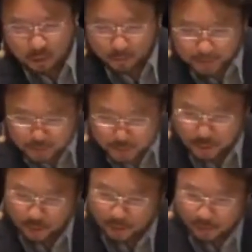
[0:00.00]
我们觉得
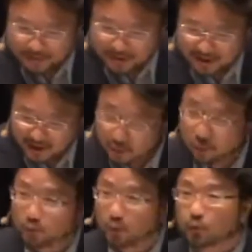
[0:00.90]
我们会在这里
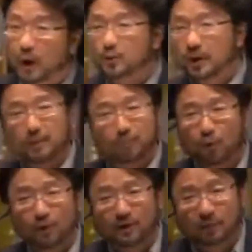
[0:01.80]
永永远远的，不
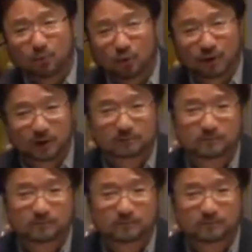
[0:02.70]
会的，不会的，